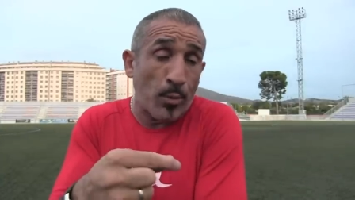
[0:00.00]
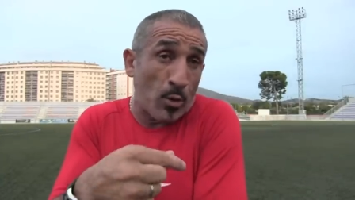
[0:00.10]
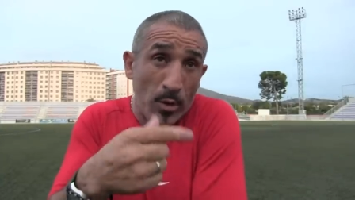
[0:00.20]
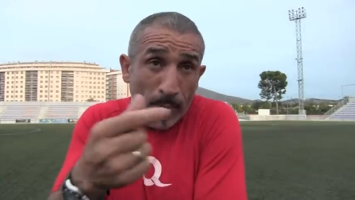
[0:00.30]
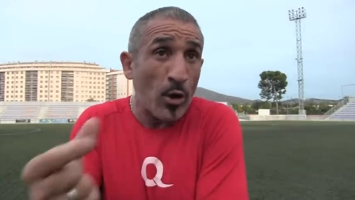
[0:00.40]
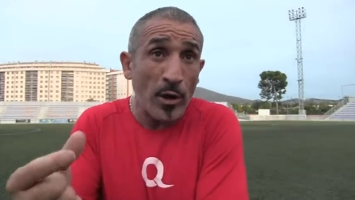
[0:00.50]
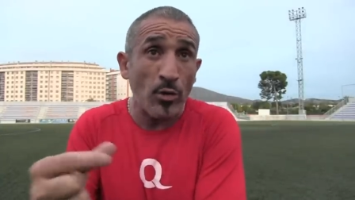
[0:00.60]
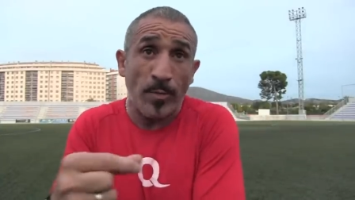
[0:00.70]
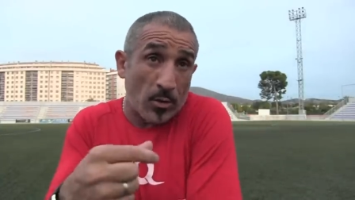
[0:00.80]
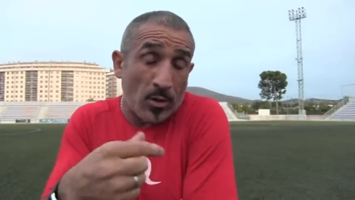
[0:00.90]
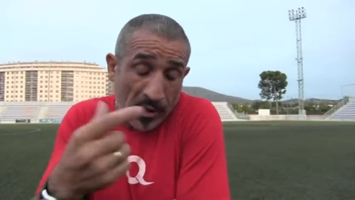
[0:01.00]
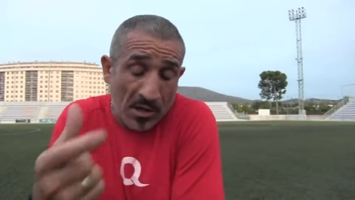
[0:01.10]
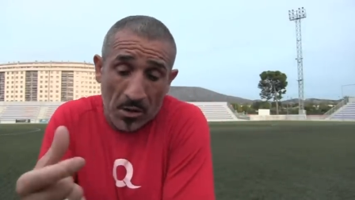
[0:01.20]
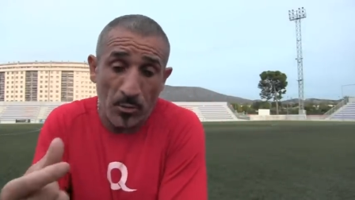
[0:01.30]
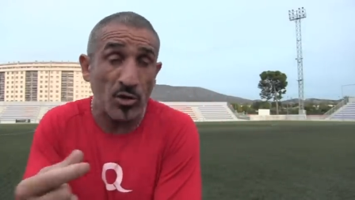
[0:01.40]
por muy poquito, pero
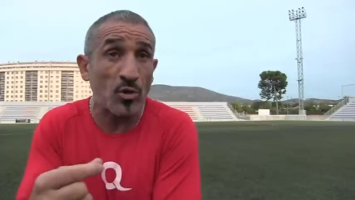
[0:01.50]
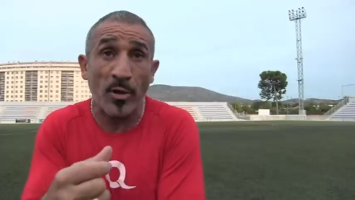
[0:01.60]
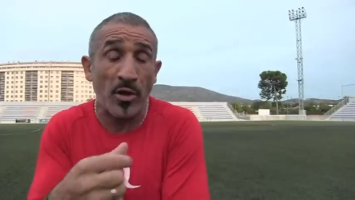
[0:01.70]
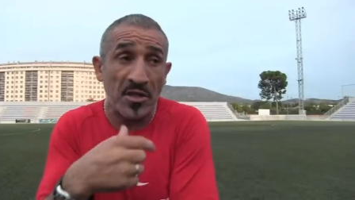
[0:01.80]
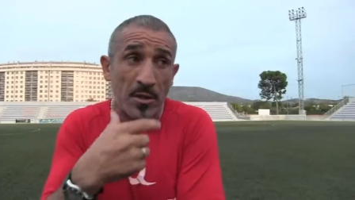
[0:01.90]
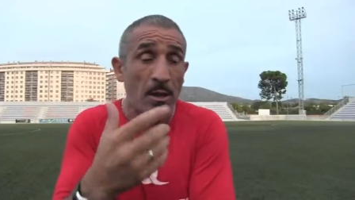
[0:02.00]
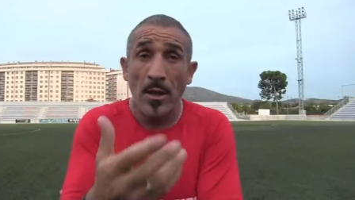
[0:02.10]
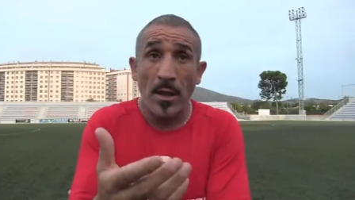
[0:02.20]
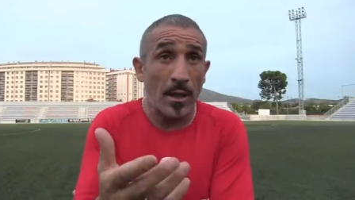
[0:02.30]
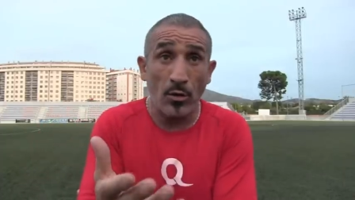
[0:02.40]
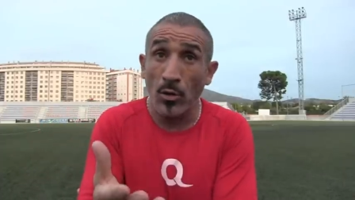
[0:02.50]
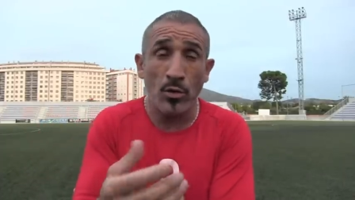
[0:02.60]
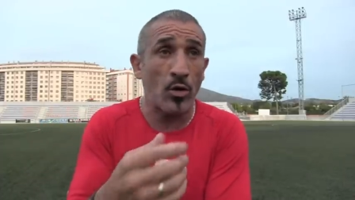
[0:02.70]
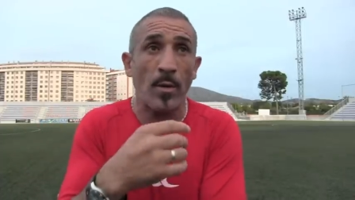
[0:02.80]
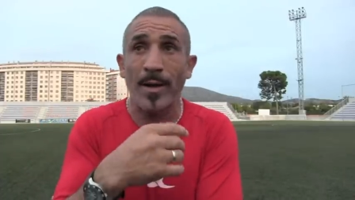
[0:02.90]
creo que hemos sido superiores a todos
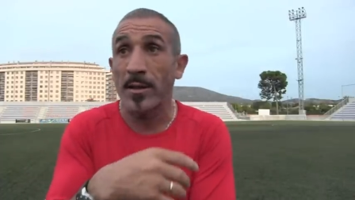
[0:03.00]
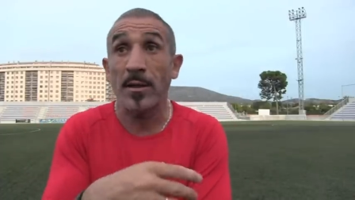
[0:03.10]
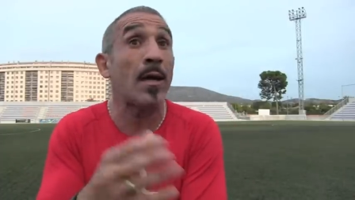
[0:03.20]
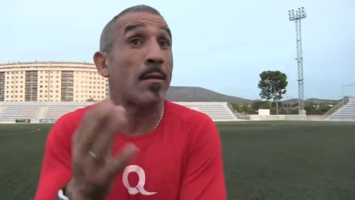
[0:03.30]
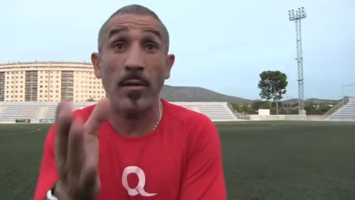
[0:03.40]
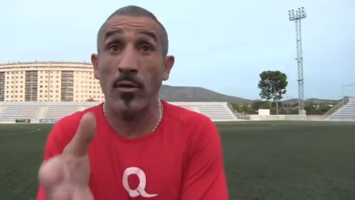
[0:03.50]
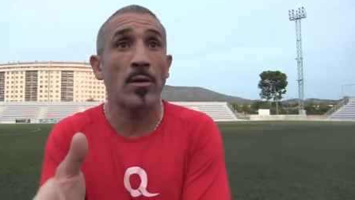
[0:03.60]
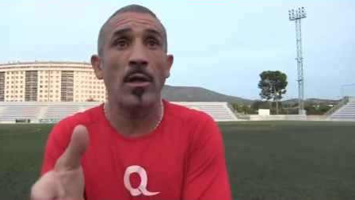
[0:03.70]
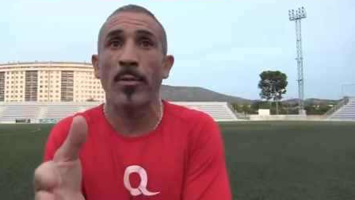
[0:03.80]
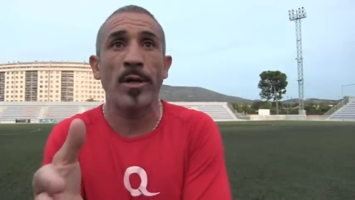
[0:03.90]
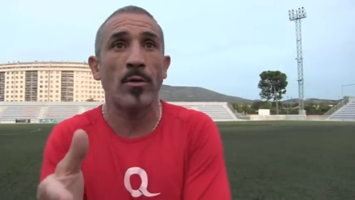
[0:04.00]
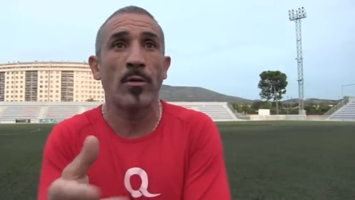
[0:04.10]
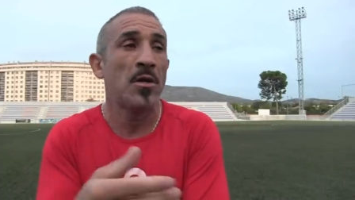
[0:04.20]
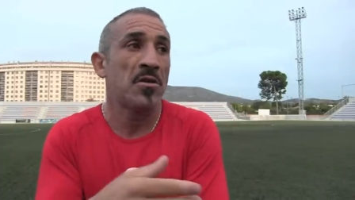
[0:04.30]
nuestros rivales, a excepción del domingo.